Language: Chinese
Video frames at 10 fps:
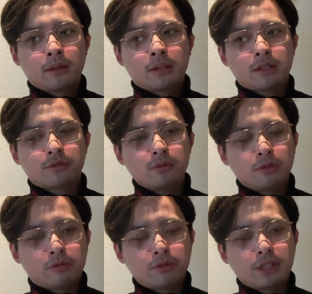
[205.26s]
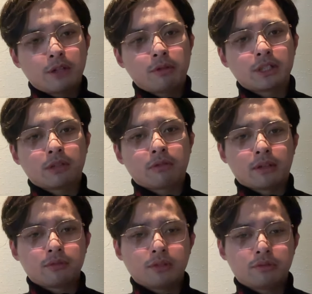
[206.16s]
那中国足协归谁
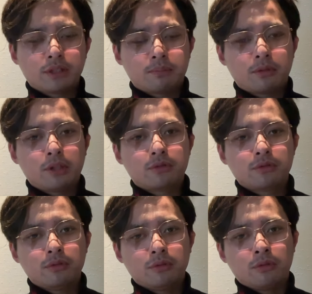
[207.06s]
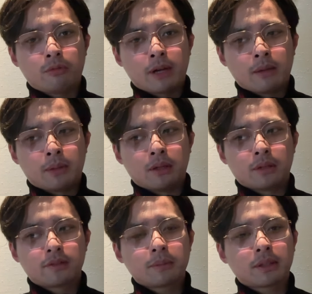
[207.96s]
管？中国足协不归中共管吗？
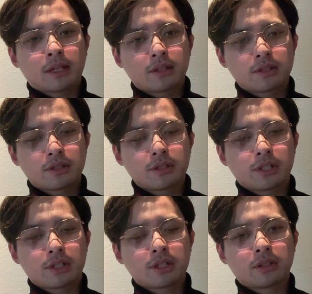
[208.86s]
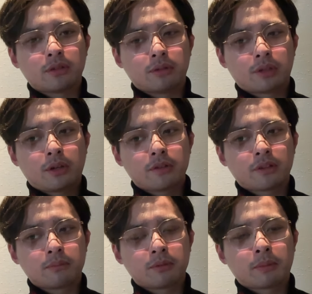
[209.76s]
这么大的事情，上头高
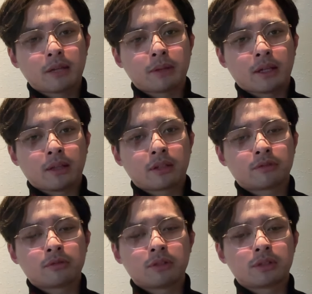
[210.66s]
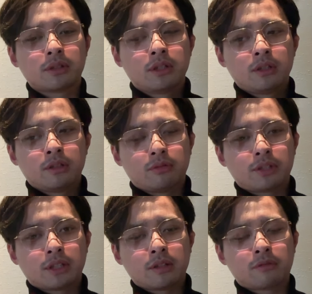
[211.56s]
层不拍板，他中国足
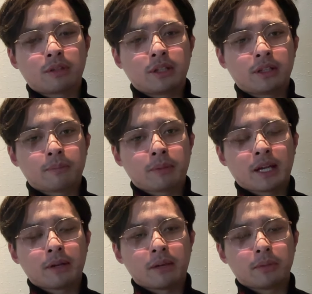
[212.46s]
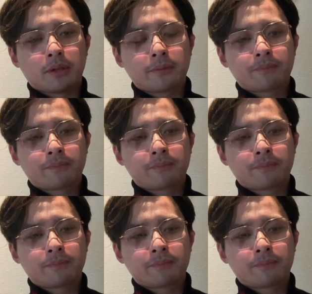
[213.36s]
协能随意的拍板吗？